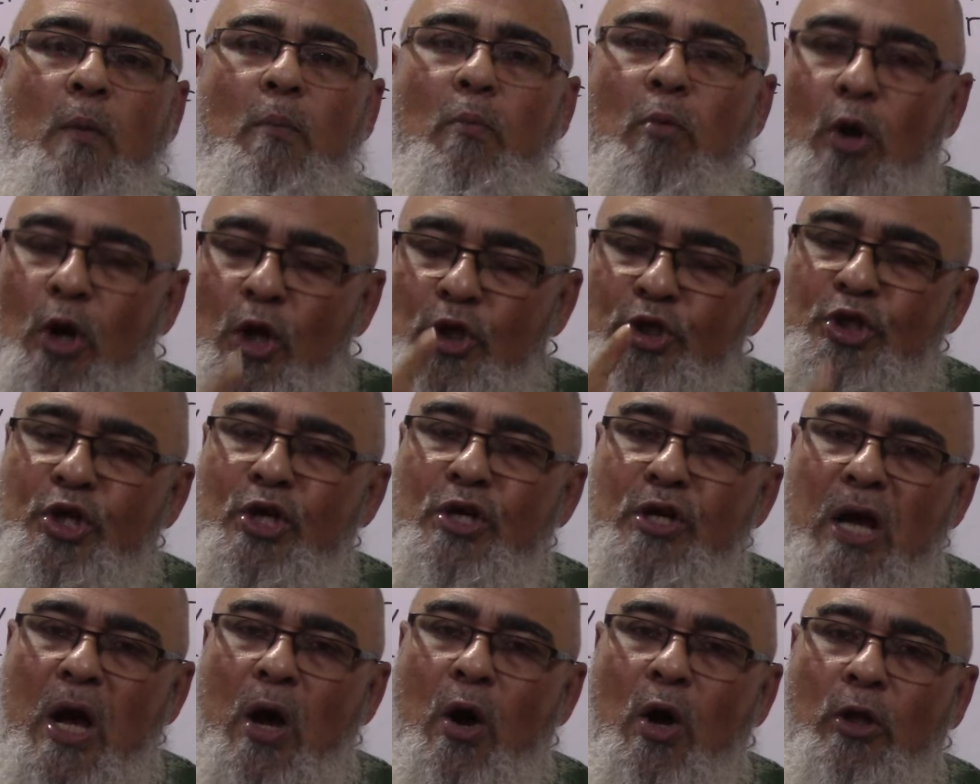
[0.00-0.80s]
মূলত
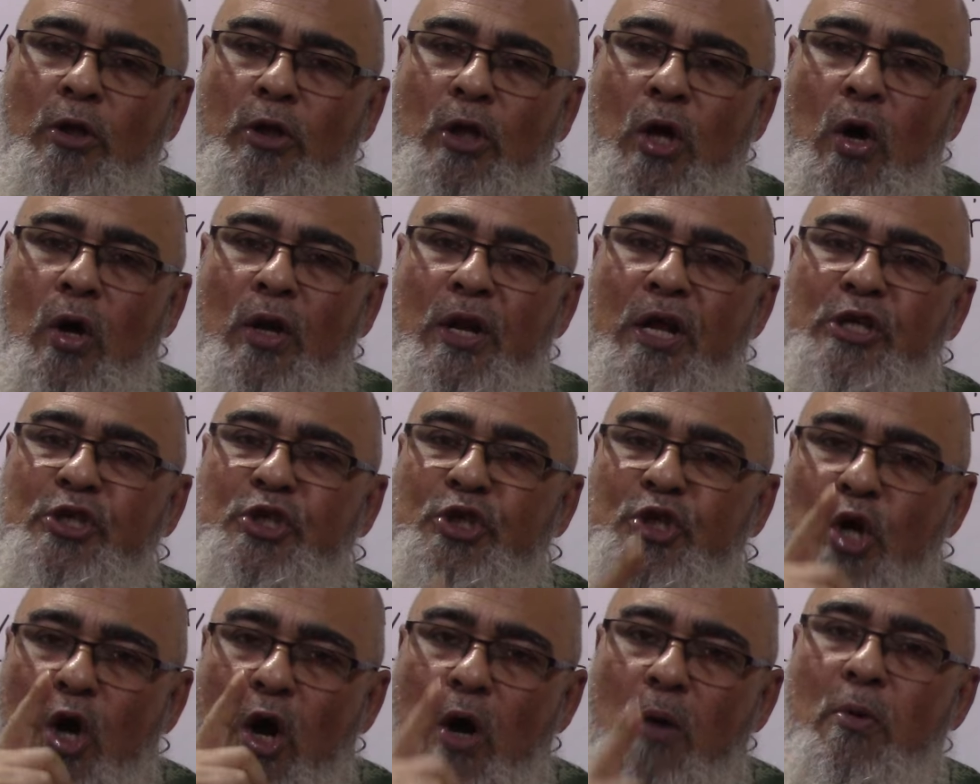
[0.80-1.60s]
সংখ্যা হতে হলে
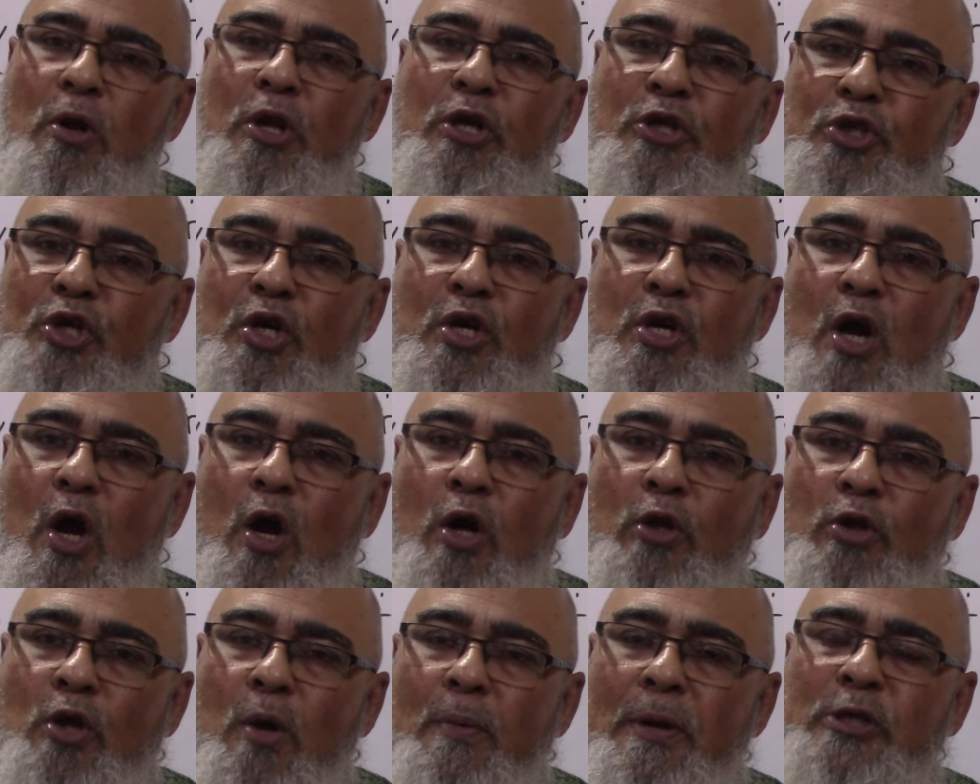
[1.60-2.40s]
সহমৌলিক সংখ্যা
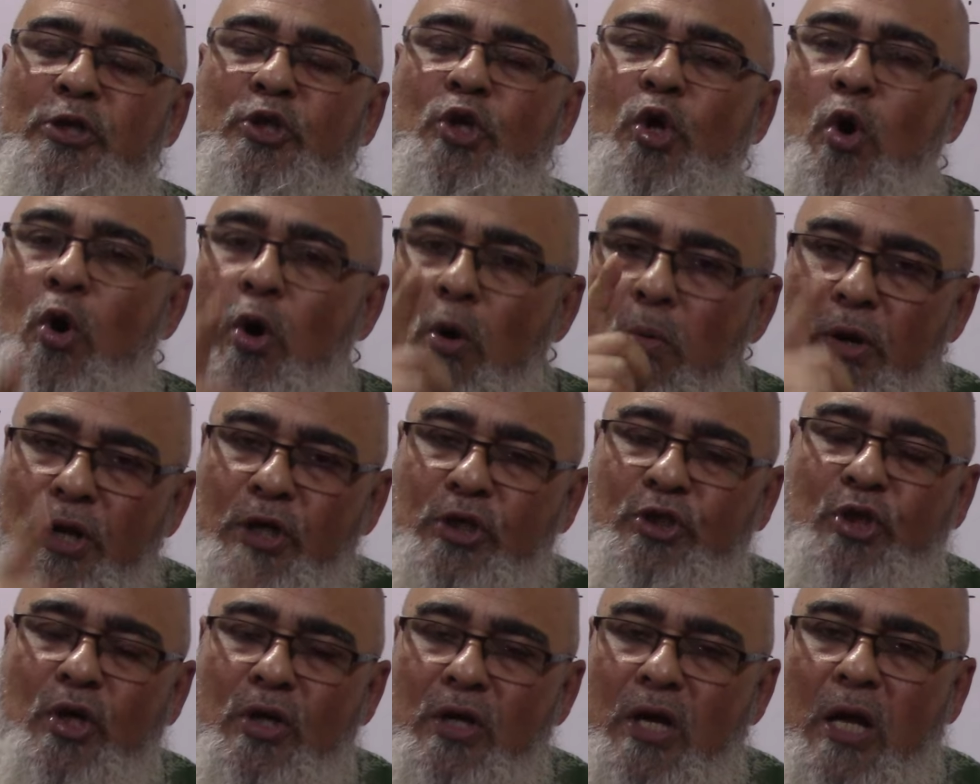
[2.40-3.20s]
হতে হবে
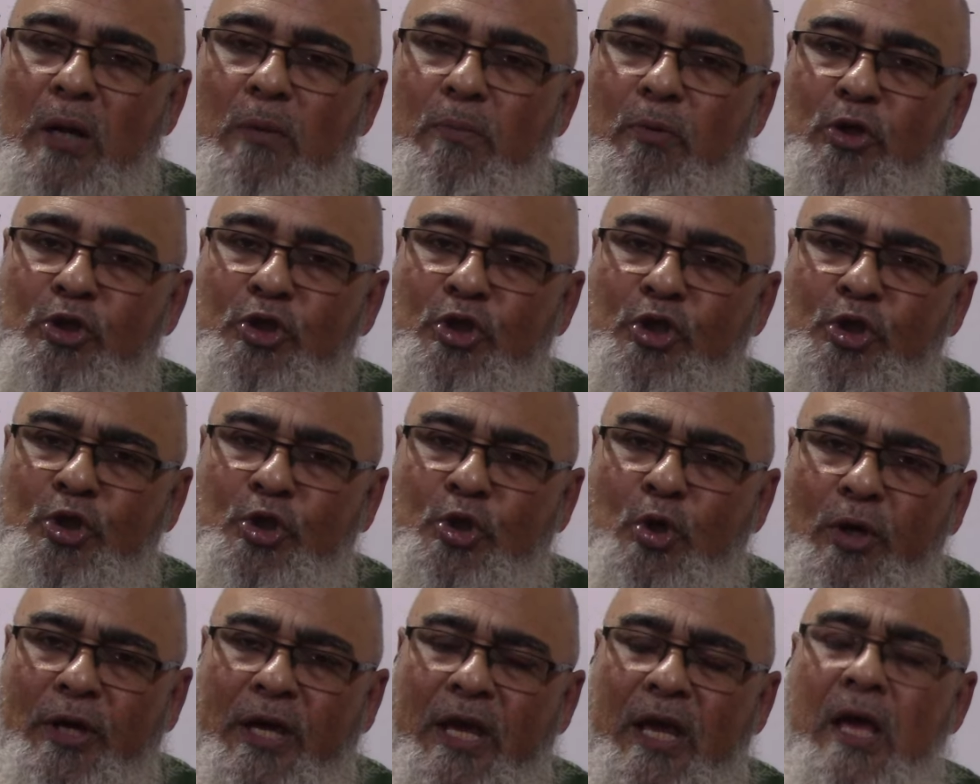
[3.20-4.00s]
সহমৌলিক সংখ্যার
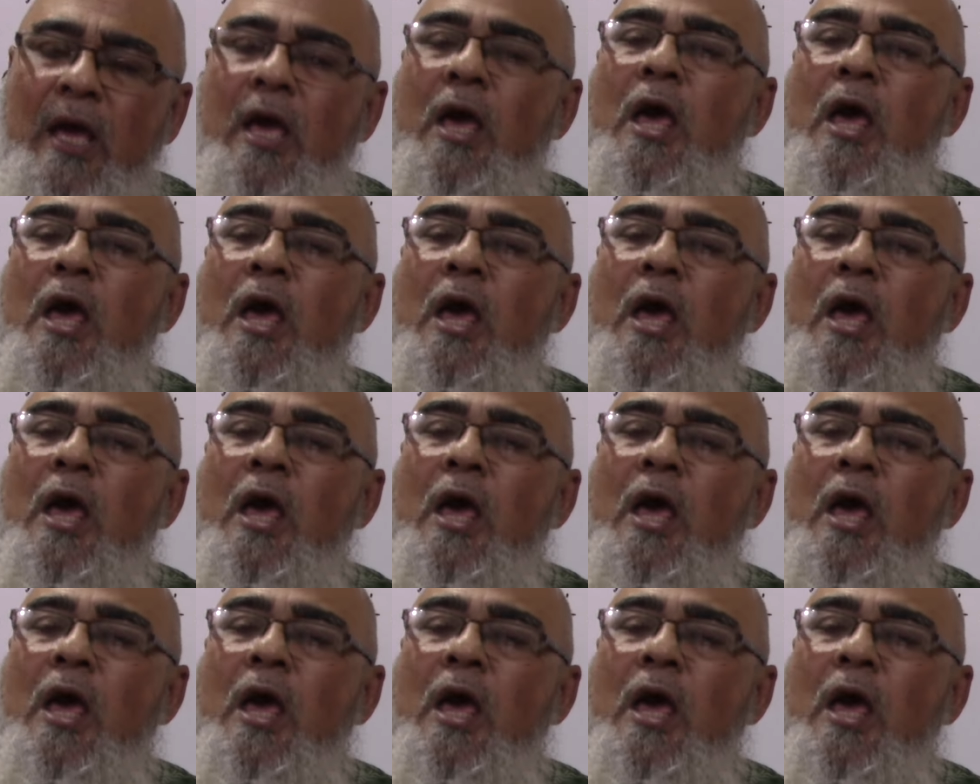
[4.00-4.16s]
বৈশিষ্ট্য কি